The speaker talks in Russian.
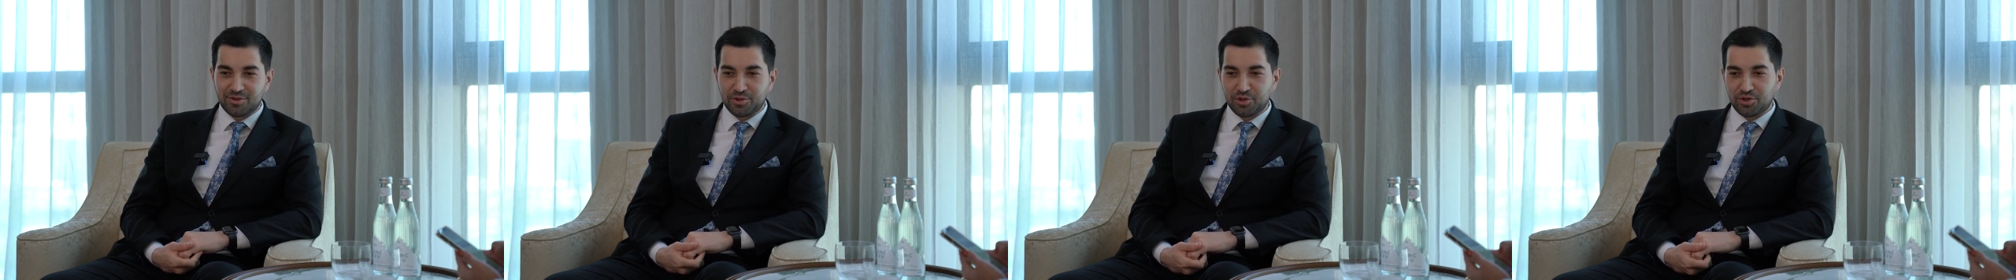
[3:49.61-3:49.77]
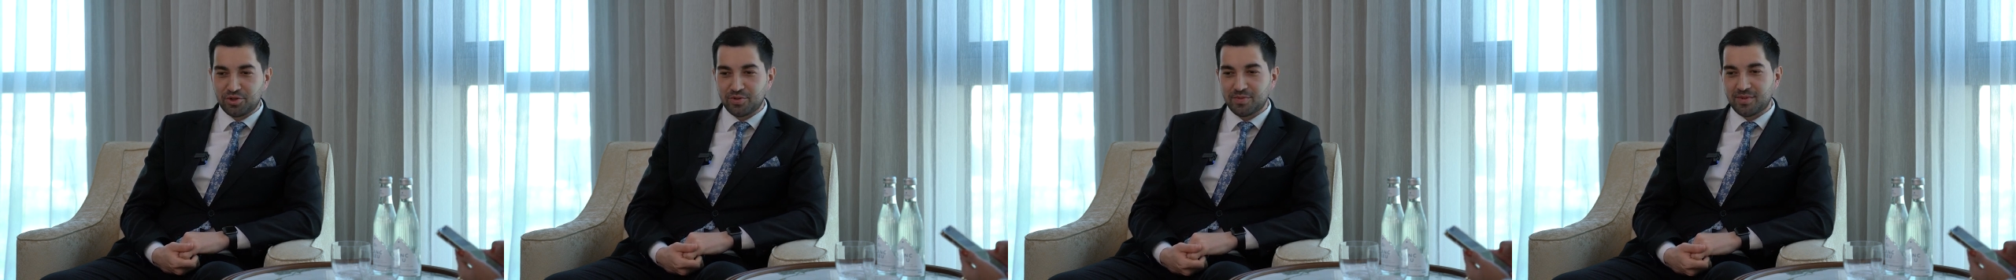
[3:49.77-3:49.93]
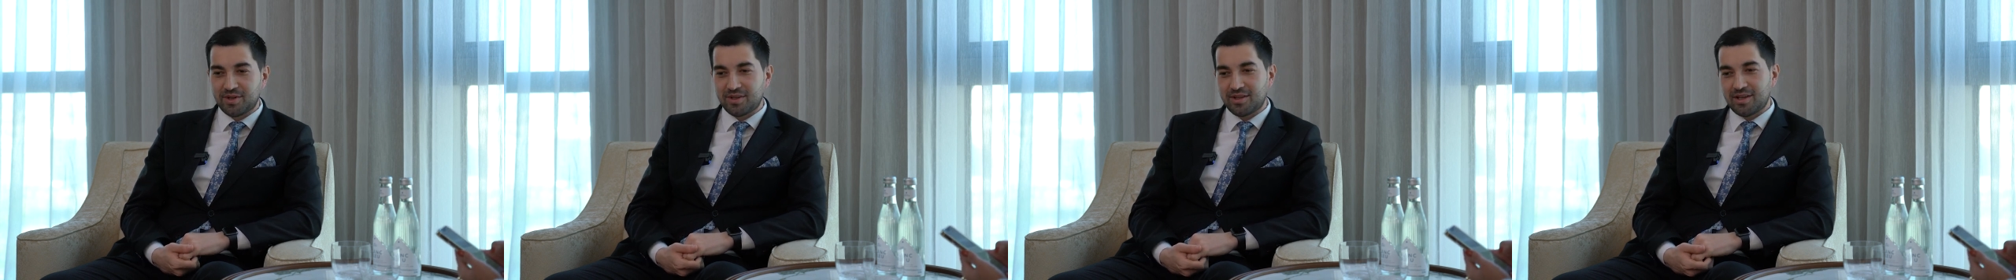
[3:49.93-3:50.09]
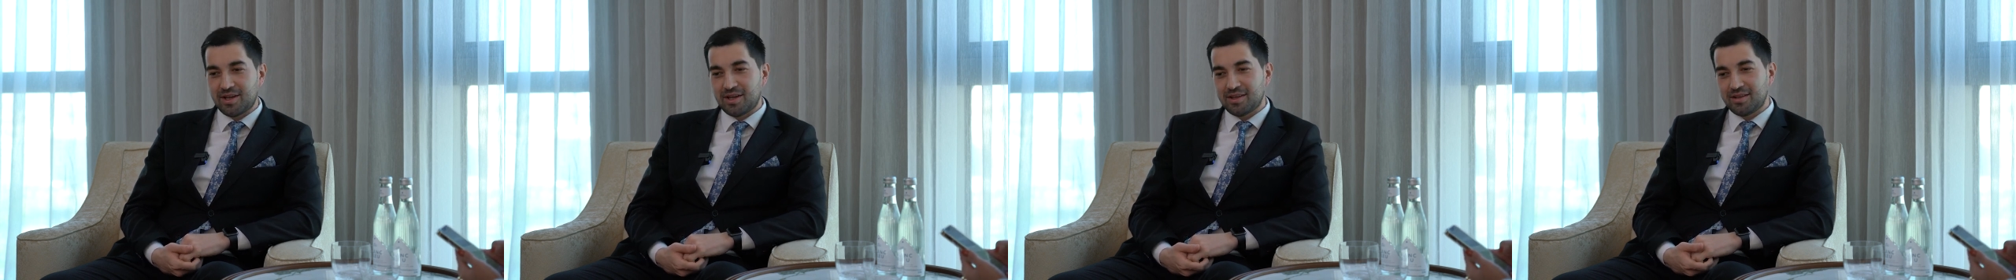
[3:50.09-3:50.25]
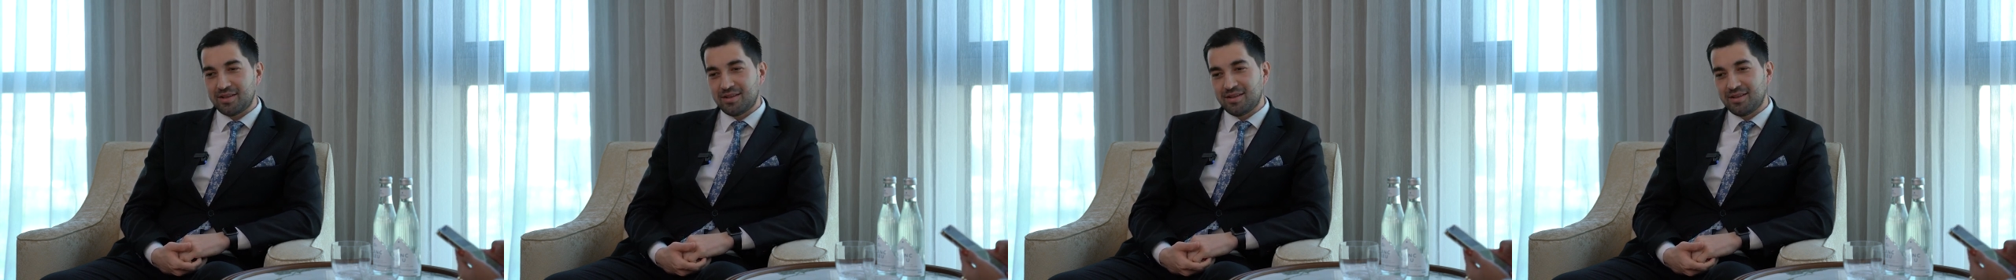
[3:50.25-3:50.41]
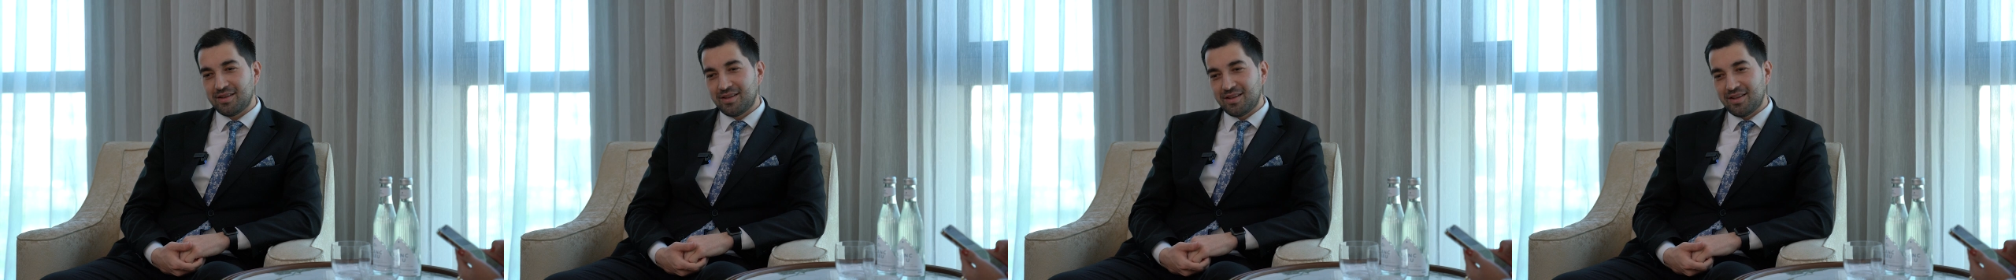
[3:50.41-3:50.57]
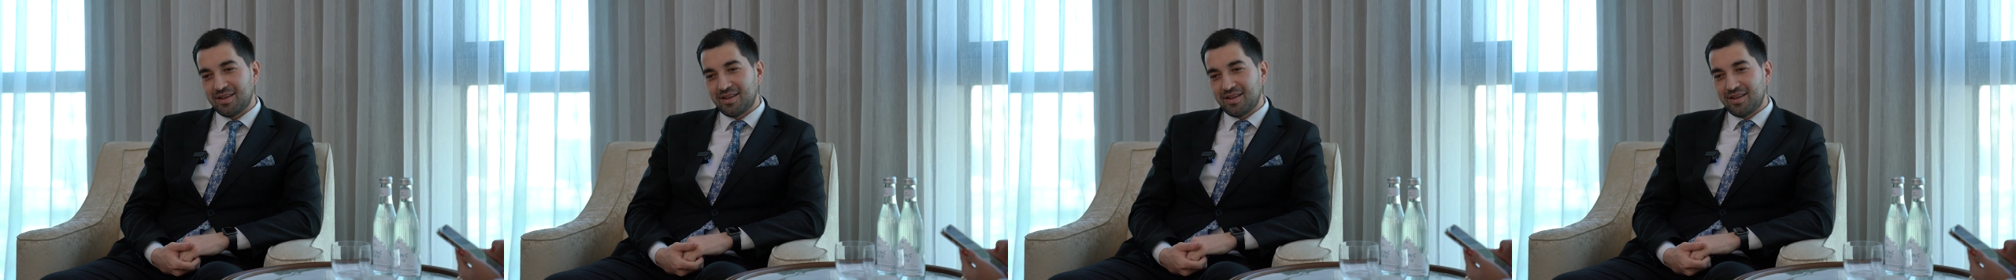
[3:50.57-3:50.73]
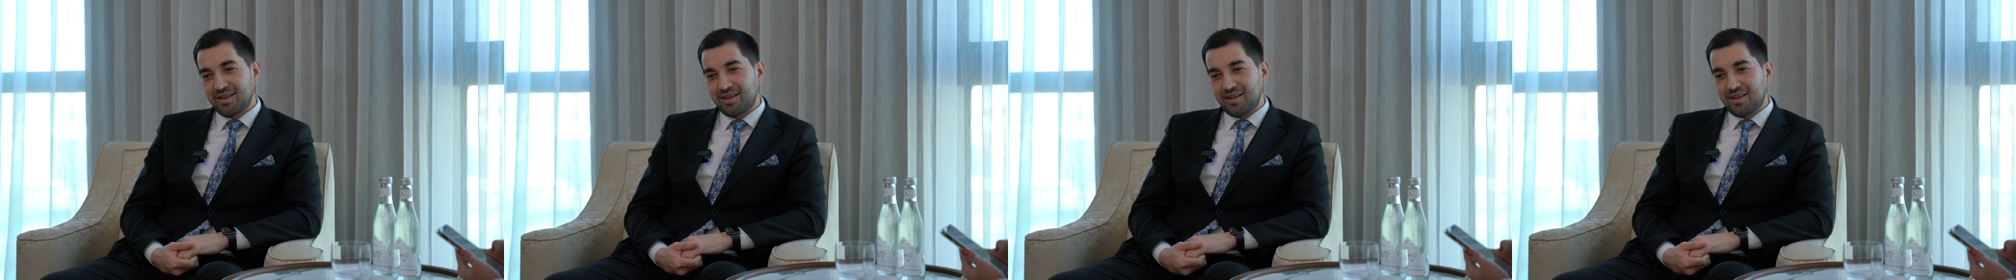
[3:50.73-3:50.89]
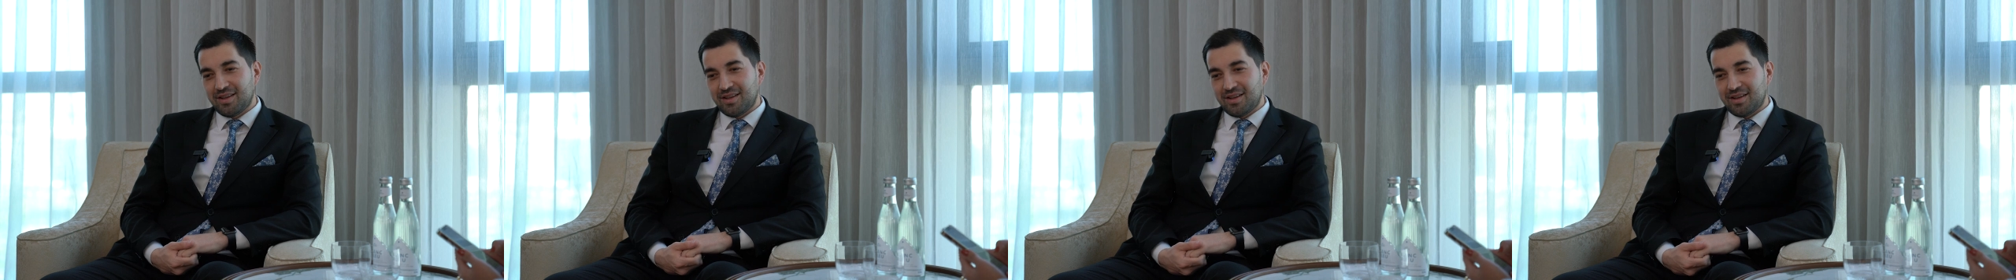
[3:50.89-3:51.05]
чемоданы
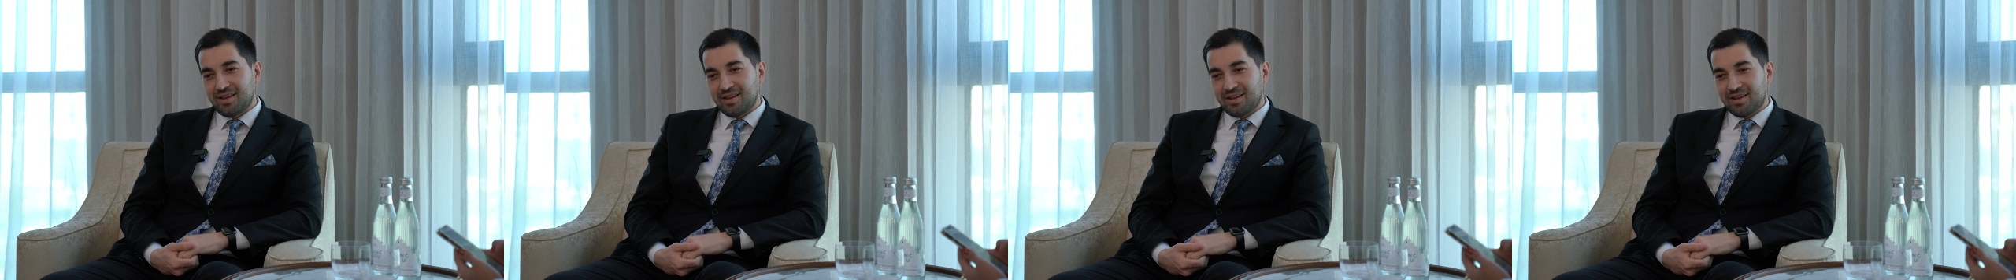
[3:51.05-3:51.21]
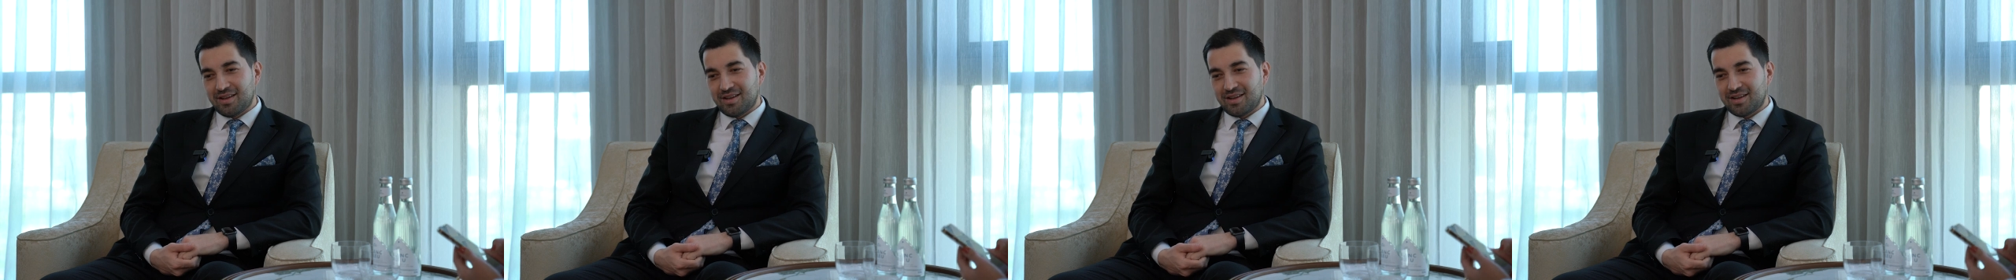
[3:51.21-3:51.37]
угу.